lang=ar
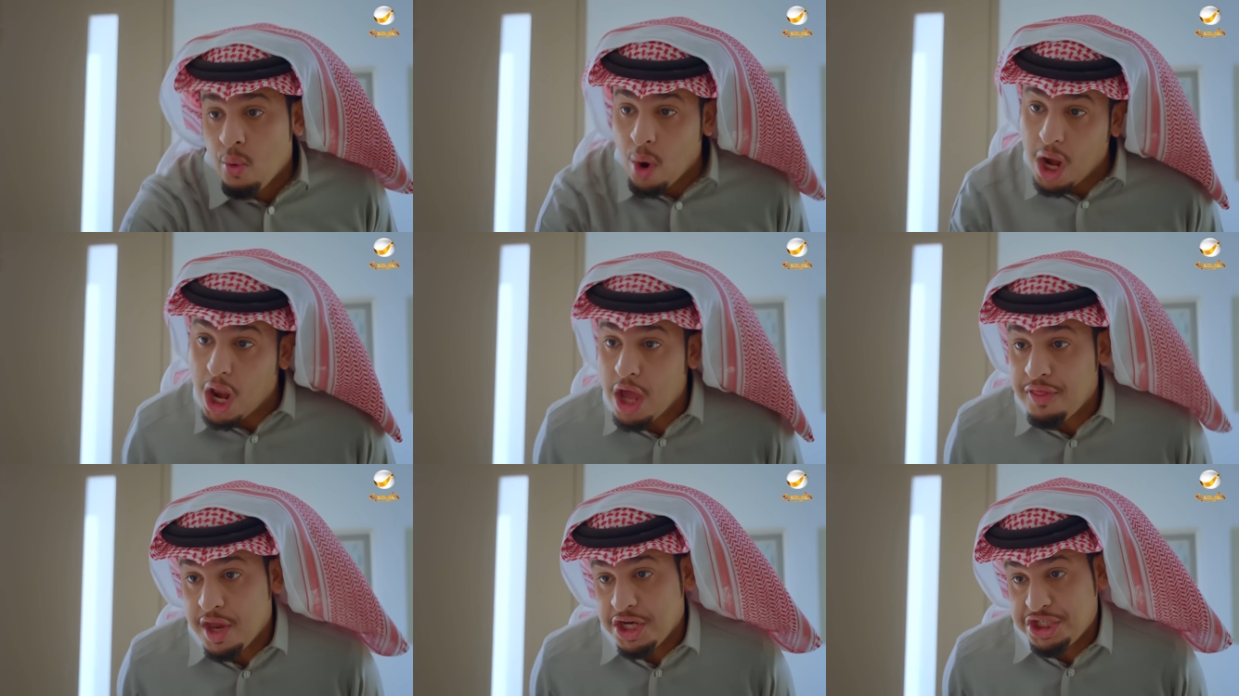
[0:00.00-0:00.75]
والله
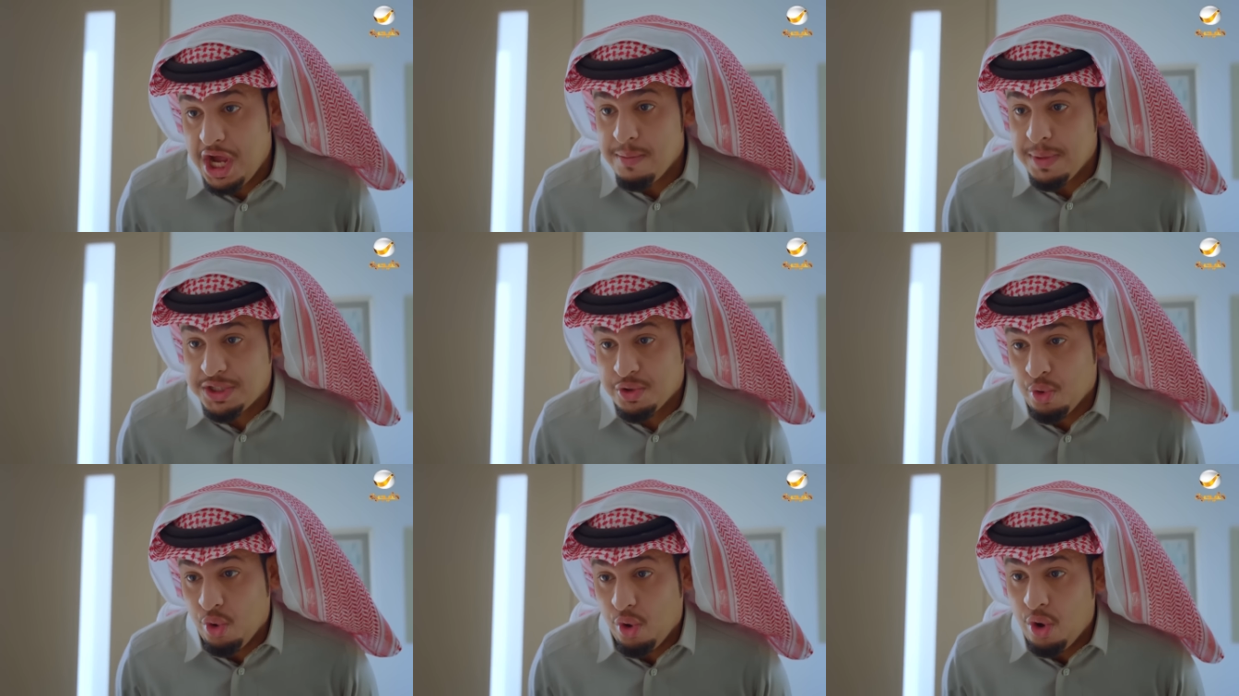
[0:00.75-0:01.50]
اذا نجح
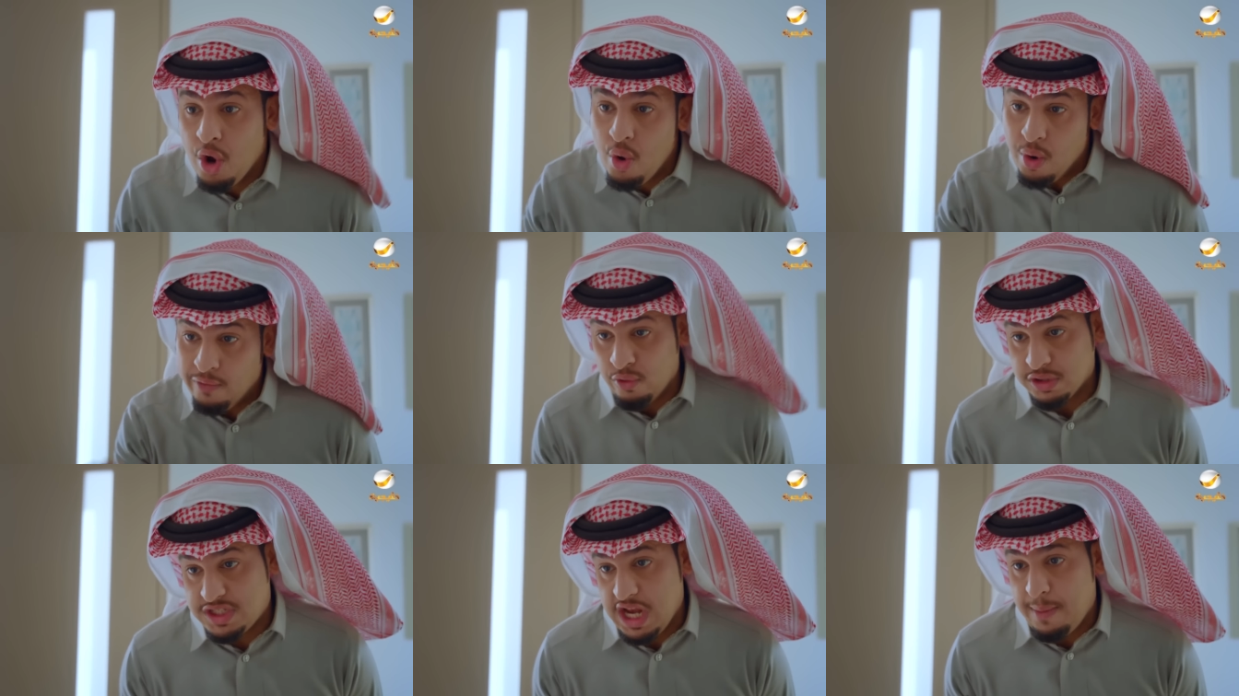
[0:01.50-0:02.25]
المشروع
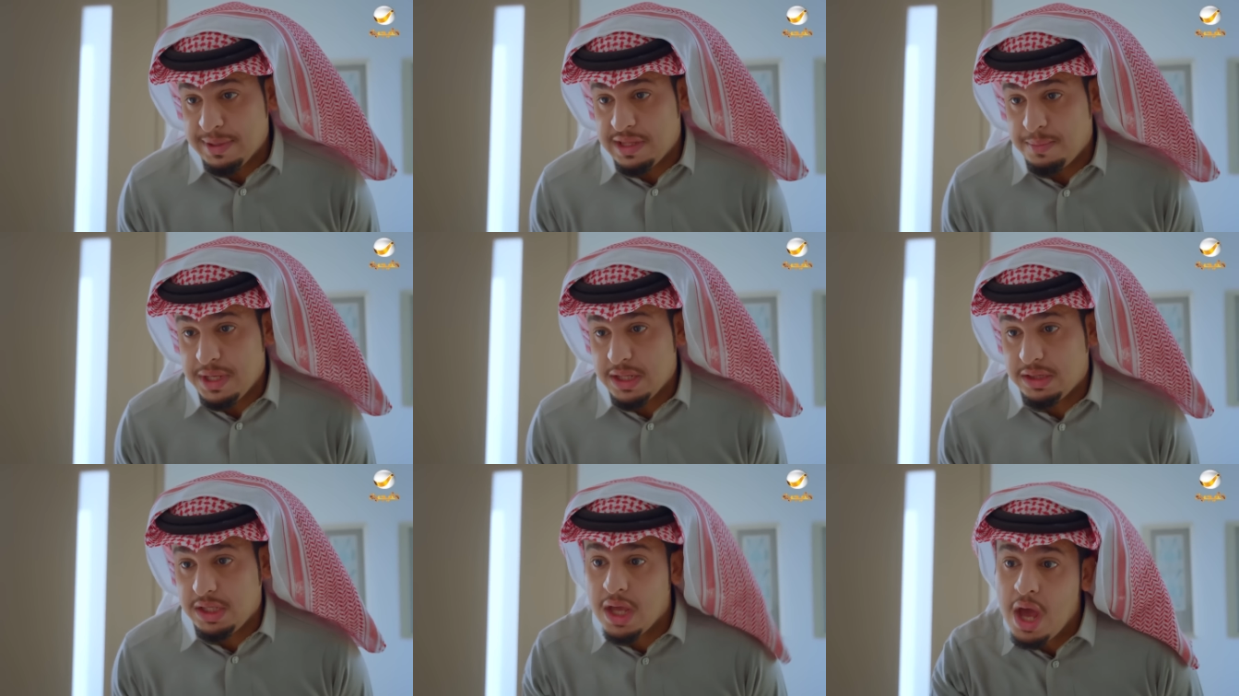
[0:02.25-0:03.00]
والفلوس لعبت
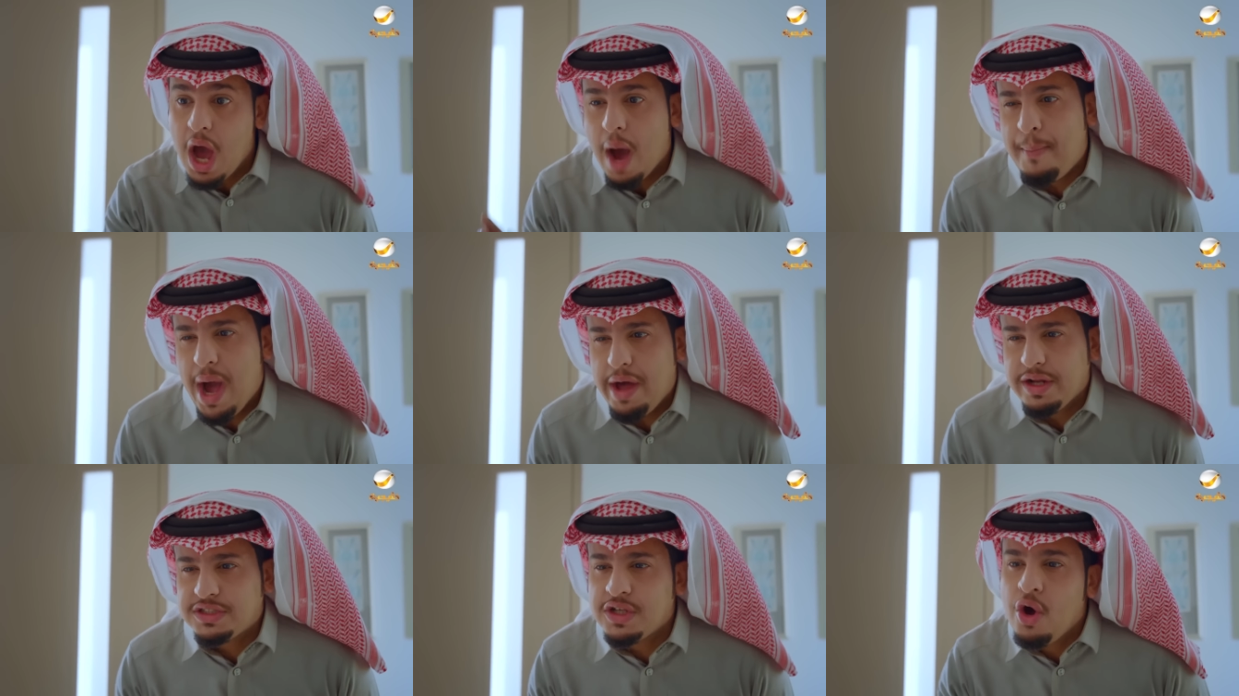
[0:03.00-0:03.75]
بيدي
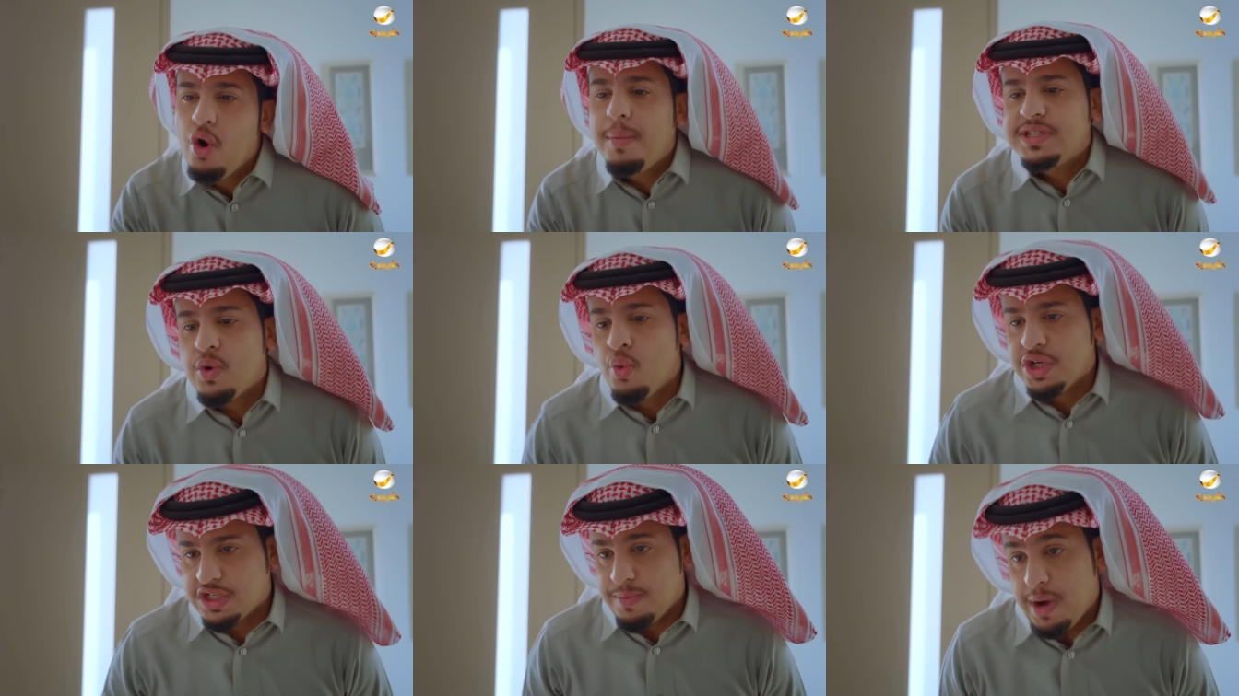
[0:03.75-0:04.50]
ابعرس
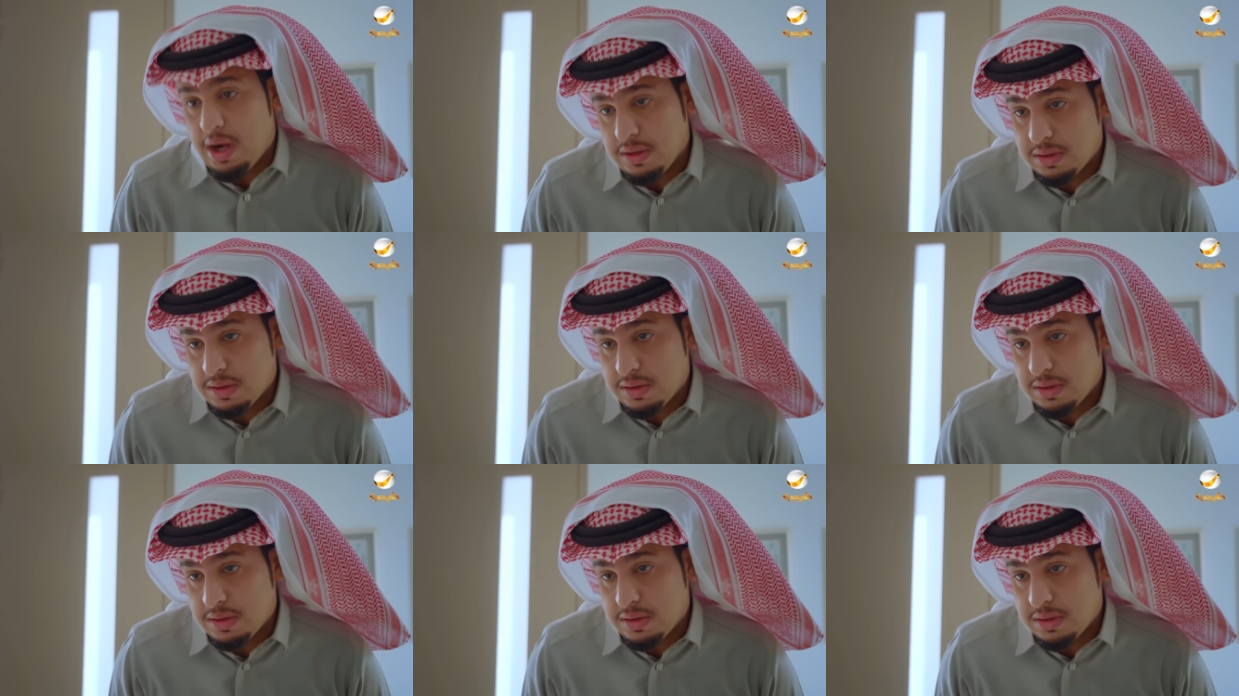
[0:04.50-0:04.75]
وبزوجك بعد